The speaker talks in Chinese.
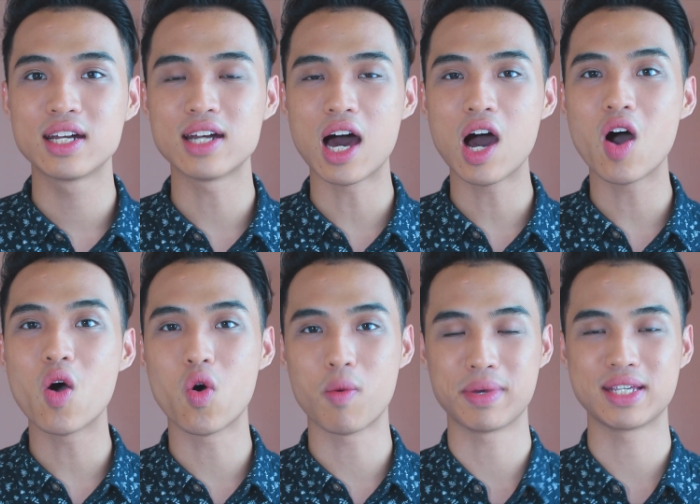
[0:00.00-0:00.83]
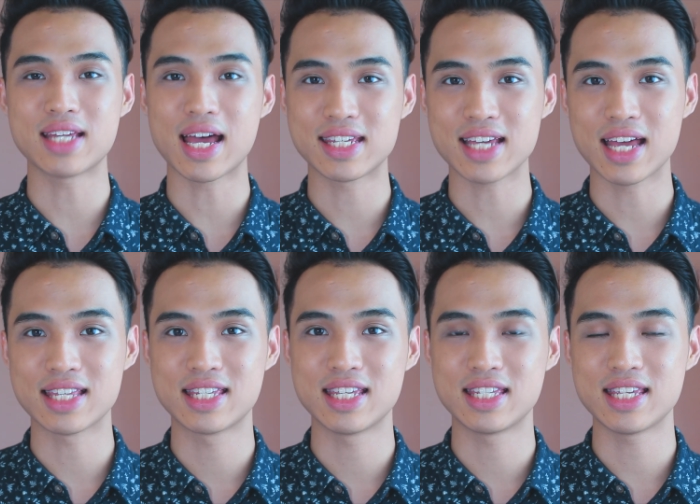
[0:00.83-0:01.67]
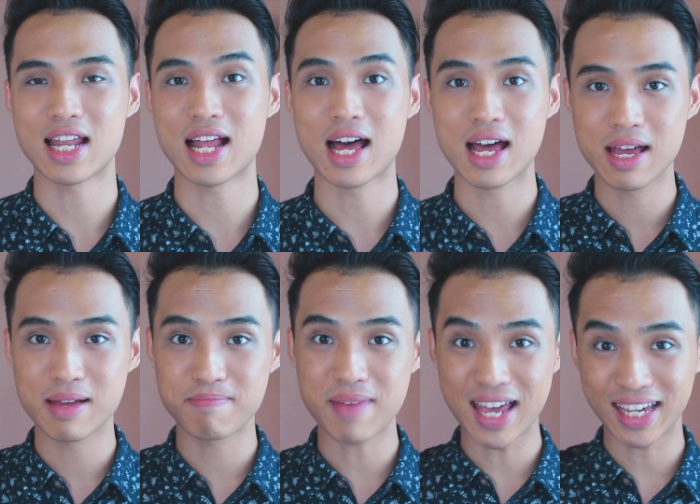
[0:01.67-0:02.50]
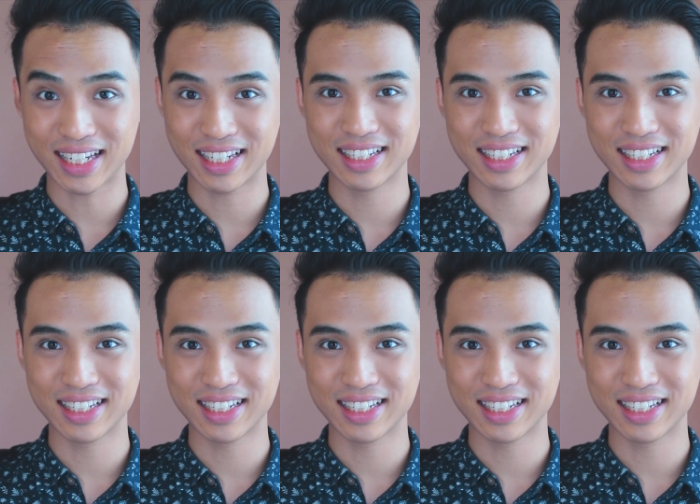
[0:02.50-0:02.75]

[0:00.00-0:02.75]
然后我们再下一次见啦，拜。